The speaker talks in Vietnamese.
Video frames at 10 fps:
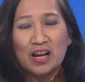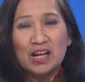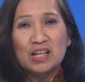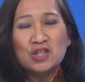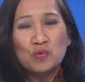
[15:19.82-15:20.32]

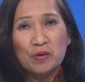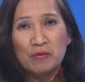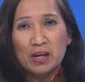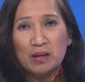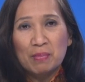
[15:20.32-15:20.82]
Kính thưa quý
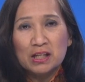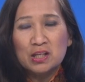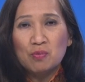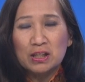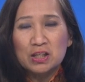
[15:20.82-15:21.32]
vị, bản tin
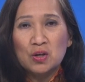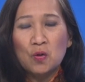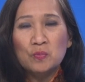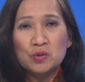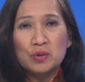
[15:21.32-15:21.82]
Hoa Trình
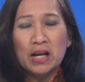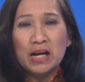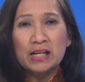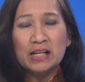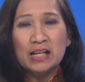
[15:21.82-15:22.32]
Đốn tối nay
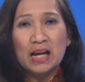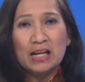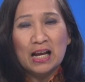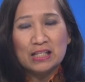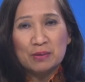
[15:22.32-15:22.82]
đến đây
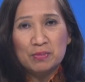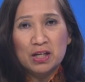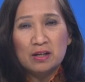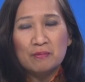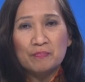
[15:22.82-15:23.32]
là chấm dứt.
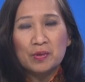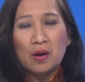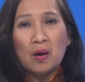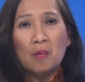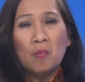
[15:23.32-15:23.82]

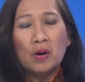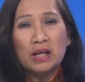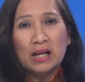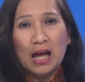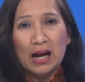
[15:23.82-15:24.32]
Mọi
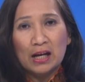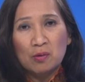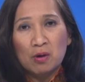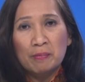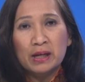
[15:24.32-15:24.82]
liên lạc hay
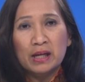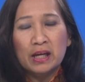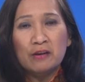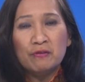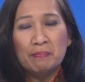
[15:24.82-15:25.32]
đóng góp ý
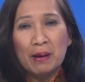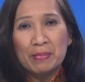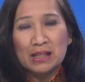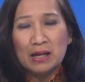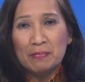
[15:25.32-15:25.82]
kiến với ban
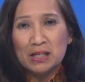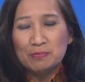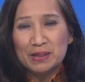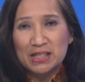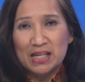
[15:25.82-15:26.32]
biên tập
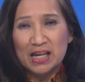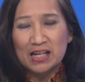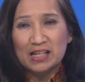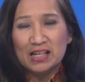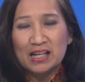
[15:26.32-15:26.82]

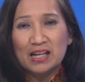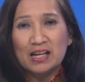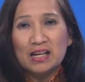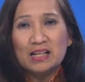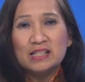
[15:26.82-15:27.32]
SPTN,
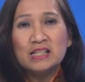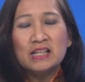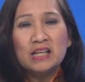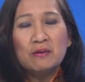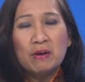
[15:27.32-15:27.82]
xin
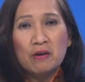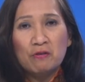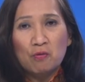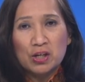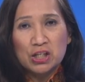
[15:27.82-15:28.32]
email về
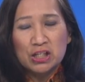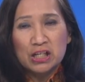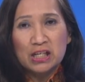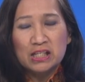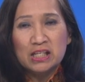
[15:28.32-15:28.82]

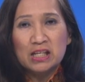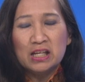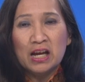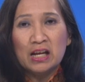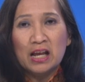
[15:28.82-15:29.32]
Washington DC
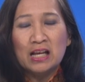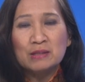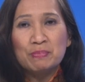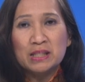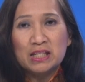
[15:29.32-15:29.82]
at
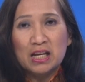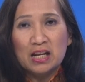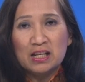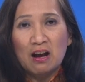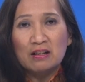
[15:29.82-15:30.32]

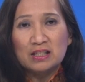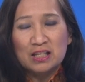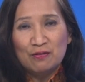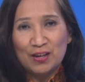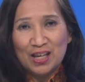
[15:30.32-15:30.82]
sptn.tv.